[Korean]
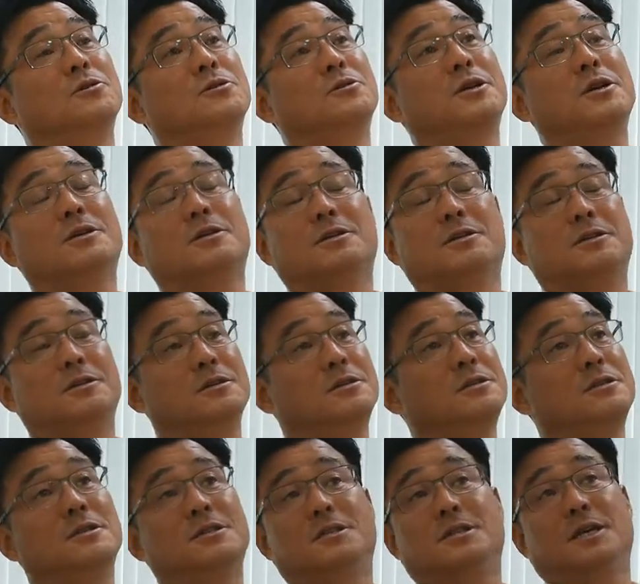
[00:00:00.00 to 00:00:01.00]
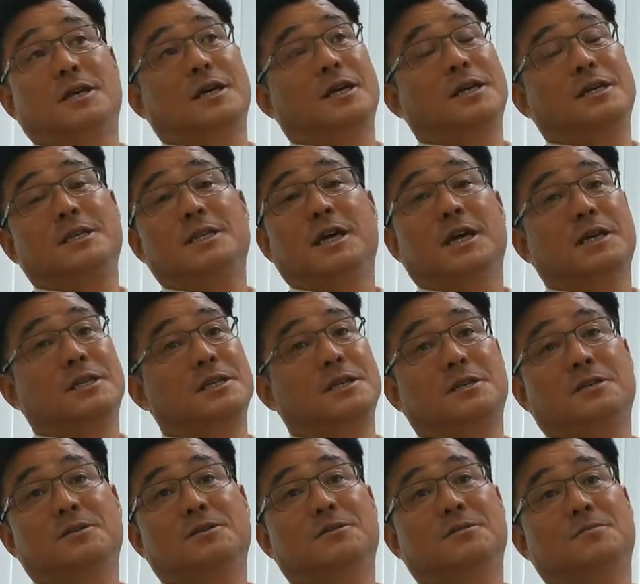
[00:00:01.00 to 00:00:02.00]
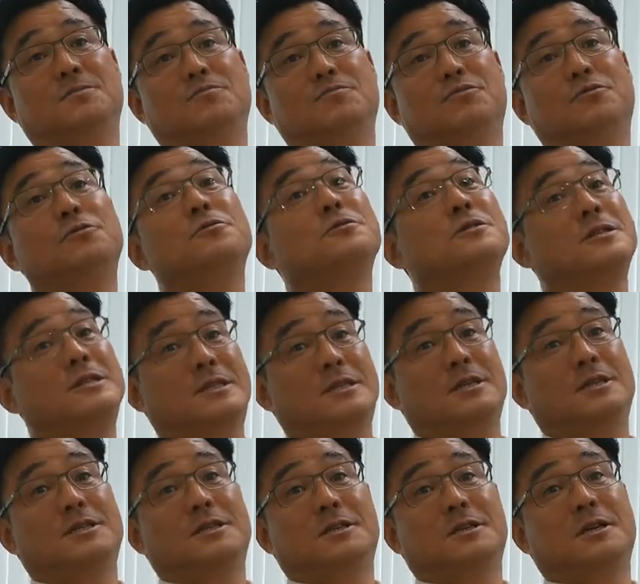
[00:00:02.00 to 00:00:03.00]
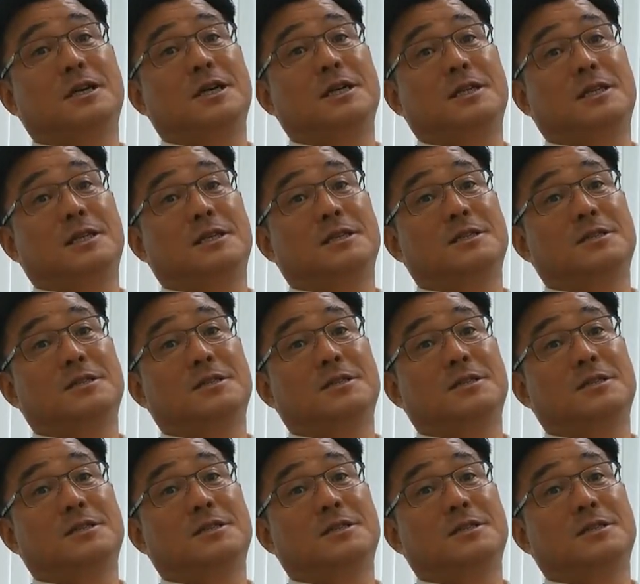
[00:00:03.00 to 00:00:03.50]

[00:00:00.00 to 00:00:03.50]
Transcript: 그렇게 큰 디자인이 아니에요. 프로세서가 들어가